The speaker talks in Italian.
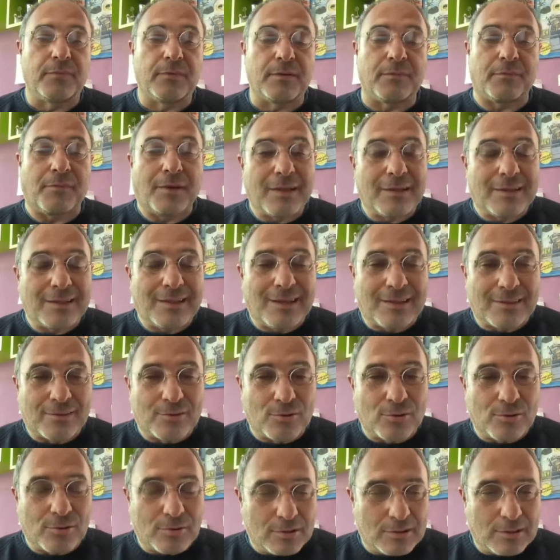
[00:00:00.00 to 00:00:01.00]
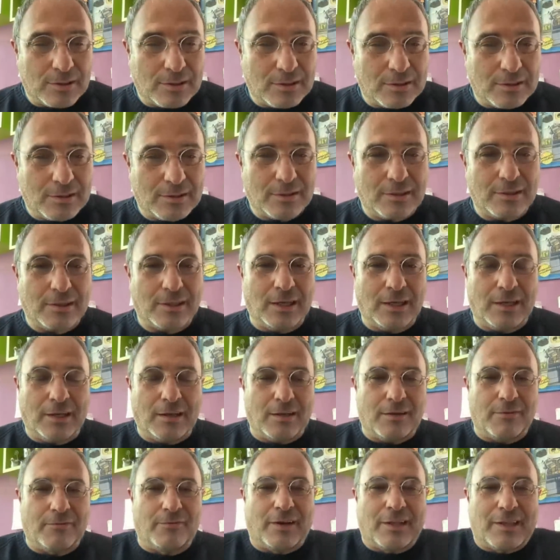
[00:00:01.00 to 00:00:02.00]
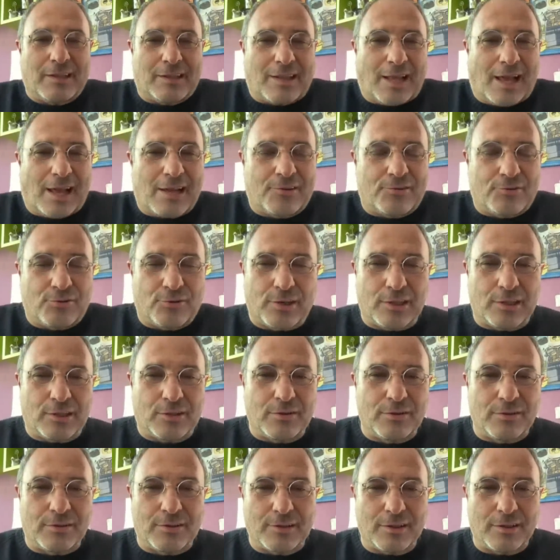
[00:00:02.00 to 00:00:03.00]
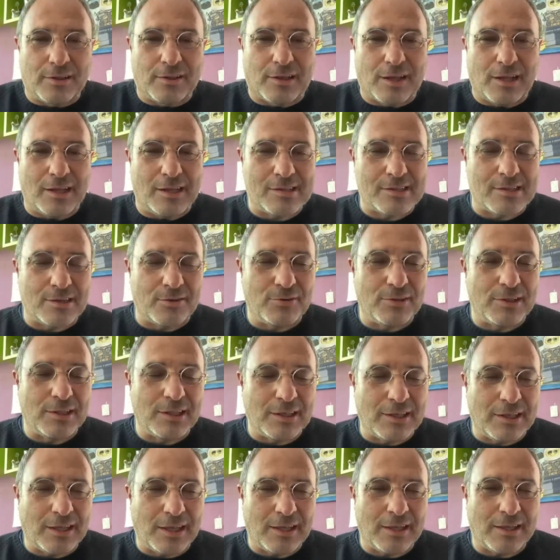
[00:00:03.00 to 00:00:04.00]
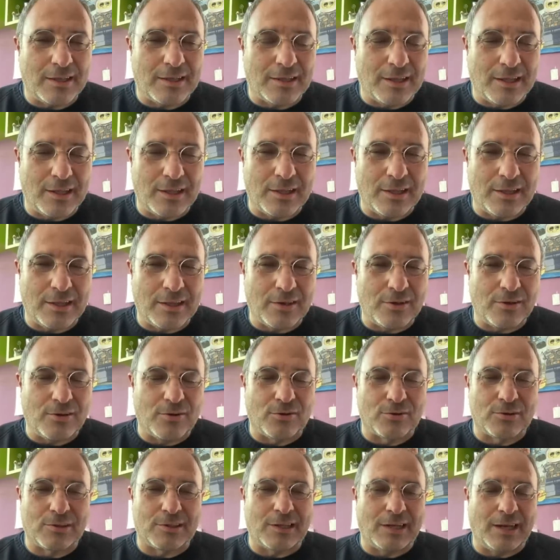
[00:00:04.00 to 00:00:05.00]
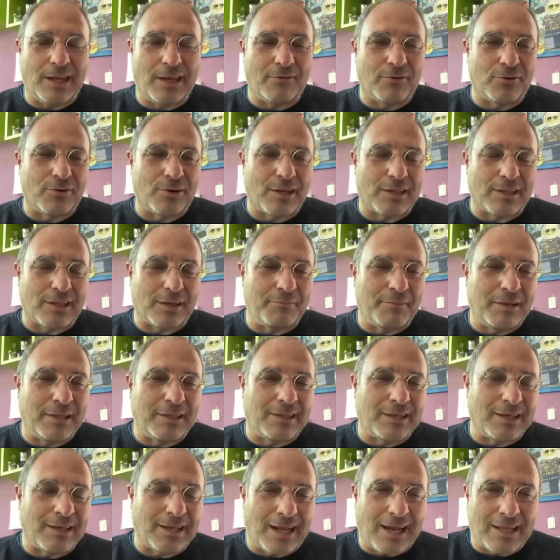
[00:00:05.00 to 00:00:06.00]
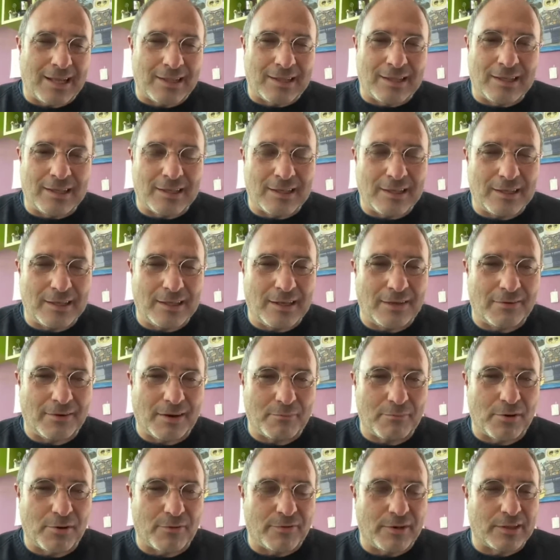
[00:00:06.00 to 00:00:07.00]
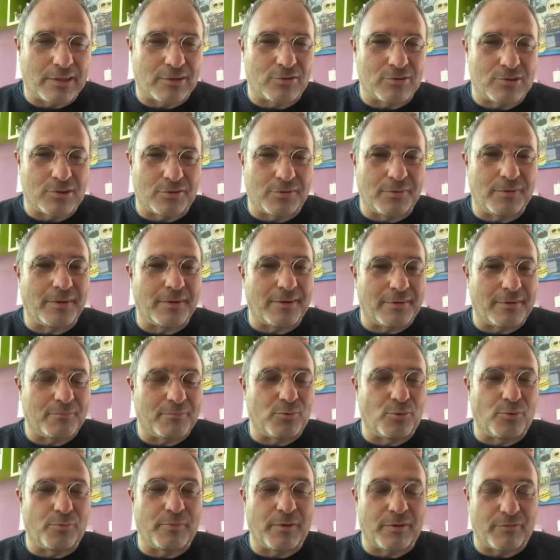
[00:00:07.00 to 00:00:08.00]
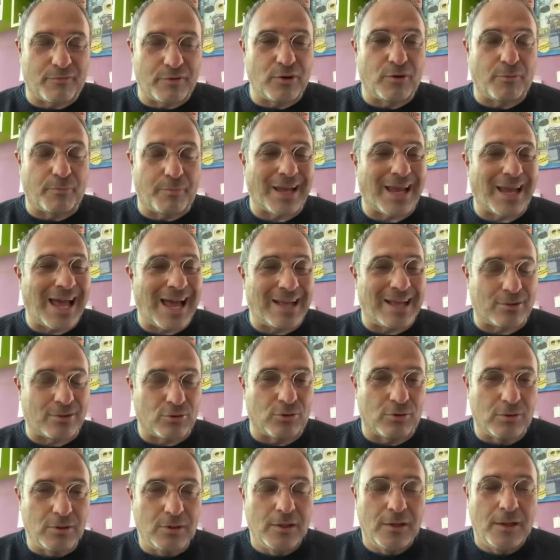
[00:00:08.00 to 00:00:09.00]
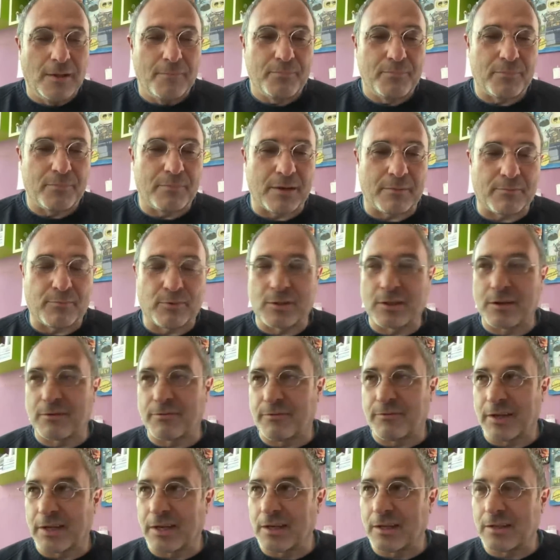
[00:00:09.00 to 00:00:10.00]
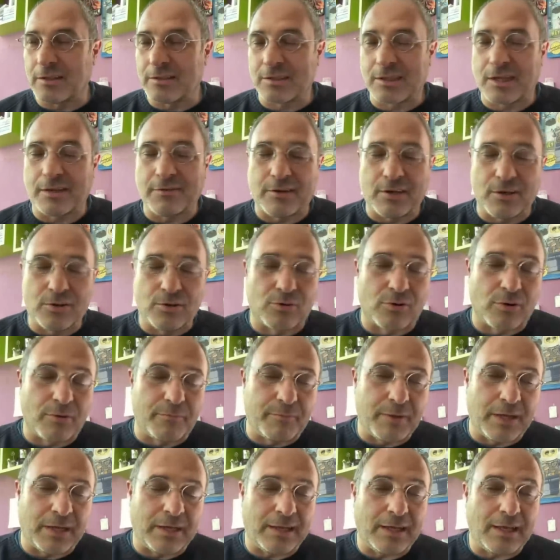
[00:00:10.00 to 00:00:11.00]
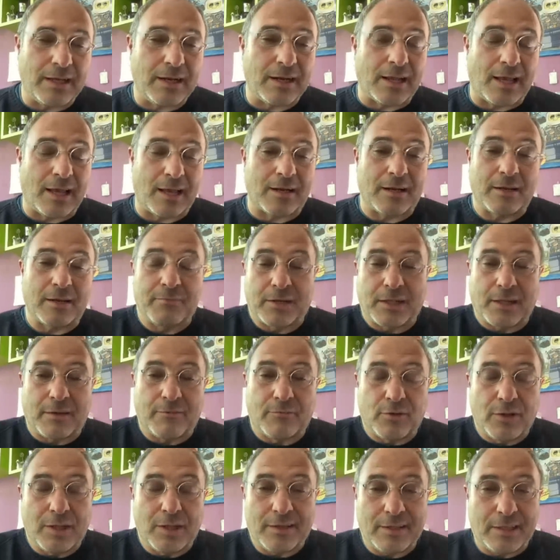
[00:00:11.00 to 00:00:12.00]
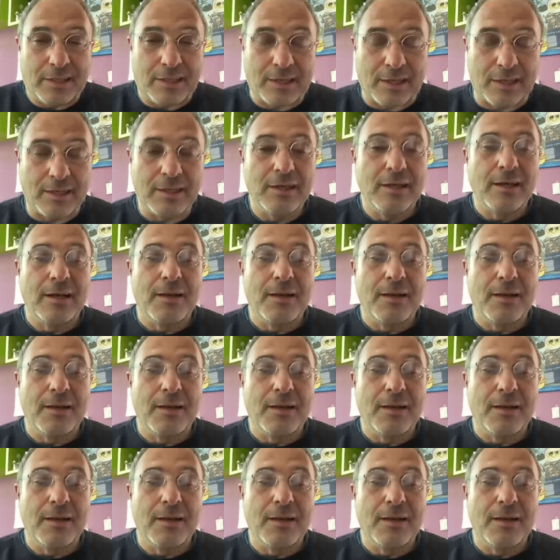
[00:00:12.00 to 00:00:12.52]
ma tanto eh, il vantaggio che, che, gli Stati Uniti ne, ne, ottenevano era talmente grande che l'avrebbero fatto, secondo me, l'avrebbero perfino pagato per poter fare, scrivere loro il PNRR, perché voleva dire